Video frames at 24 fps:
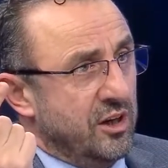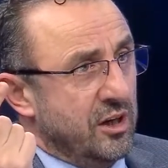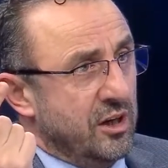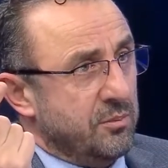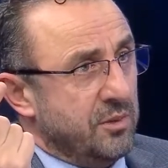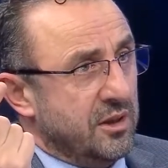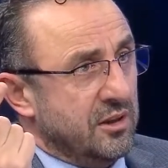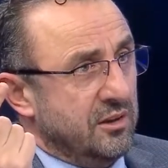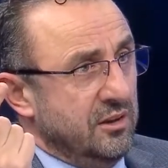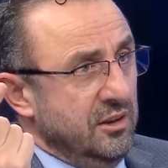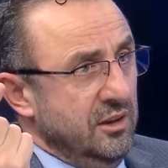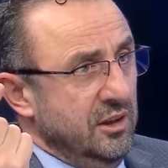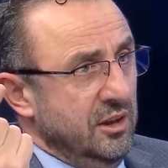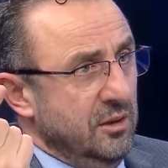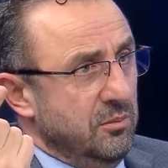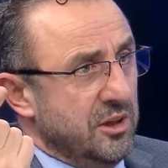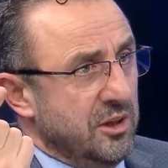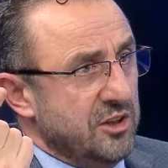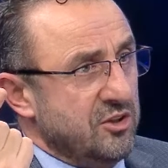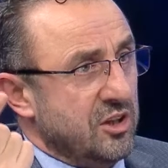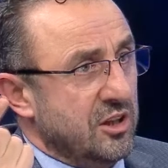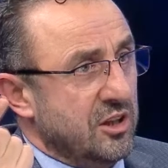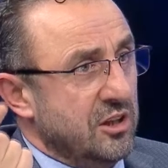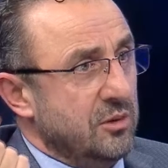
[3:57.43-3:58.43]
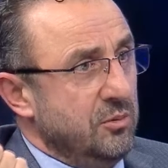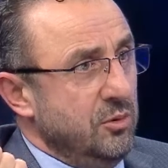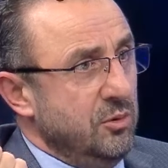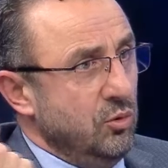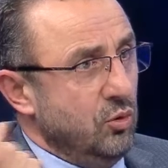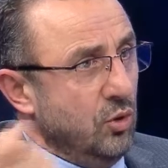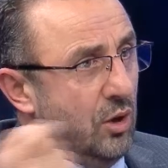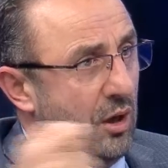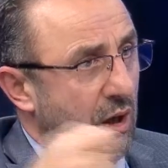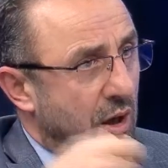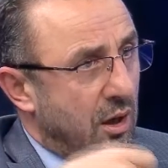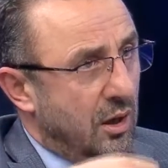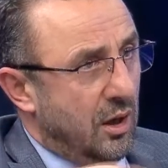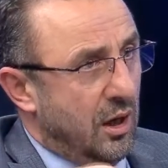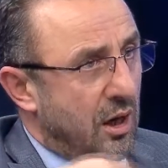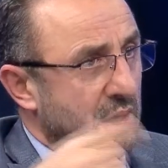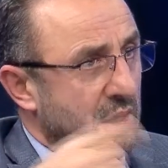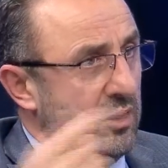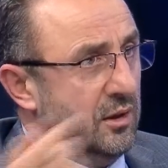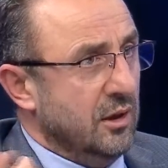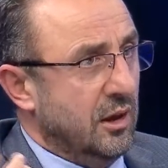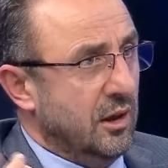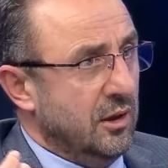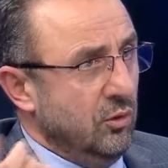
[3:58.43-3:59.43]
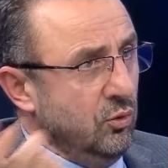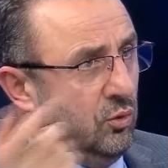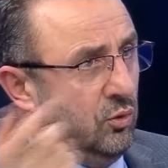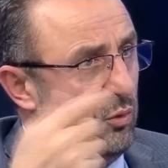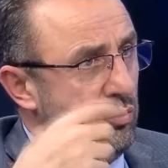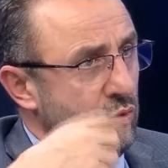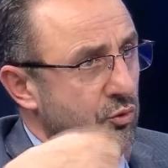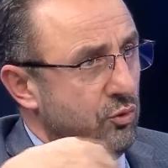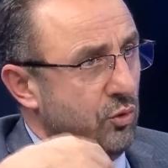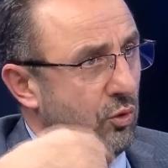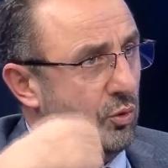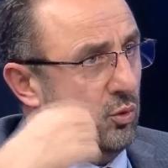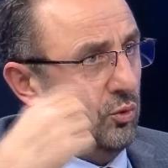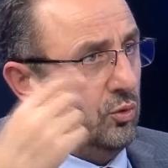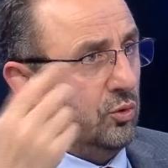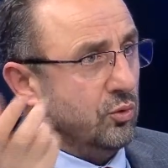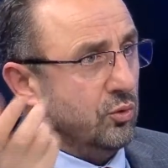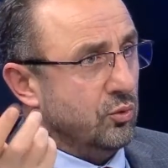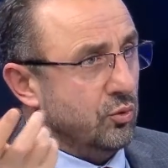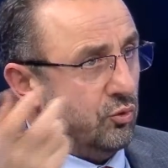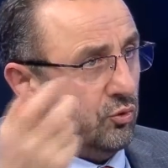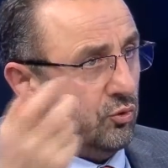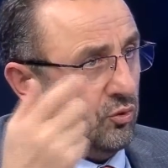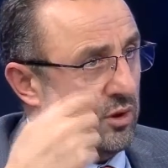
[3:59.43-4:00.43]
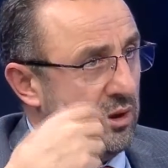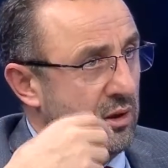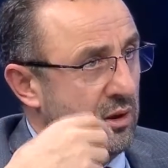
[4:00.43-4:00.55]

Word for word: AK Parti'nin il başkanı gibi harıl harıl döviz yolluyor Rusya.